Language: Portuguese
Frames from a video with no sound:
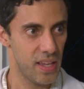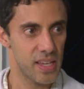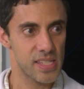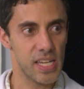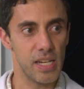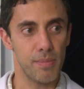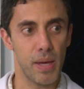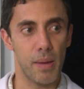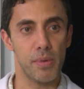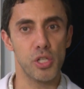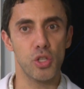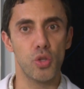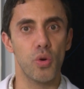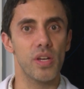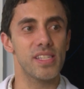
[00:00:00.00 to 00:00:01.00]
Se ele bebe de
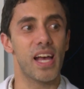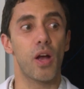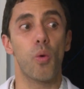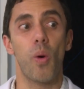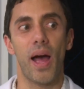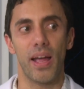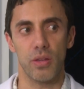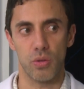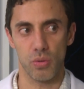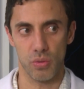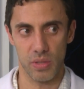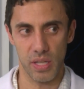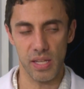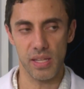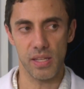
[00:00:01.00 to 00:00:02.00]
2 a 4
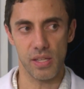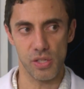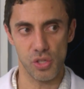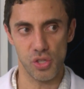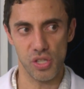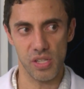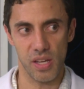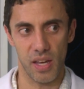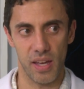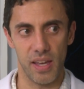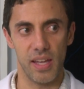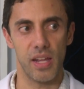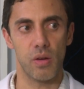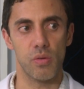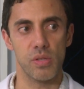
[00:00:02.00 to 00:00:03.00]
drinks dia,
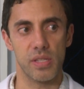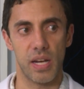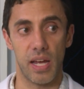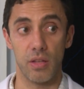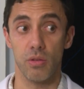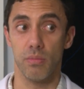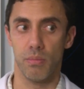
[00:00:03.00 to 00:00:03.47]
ele é considerado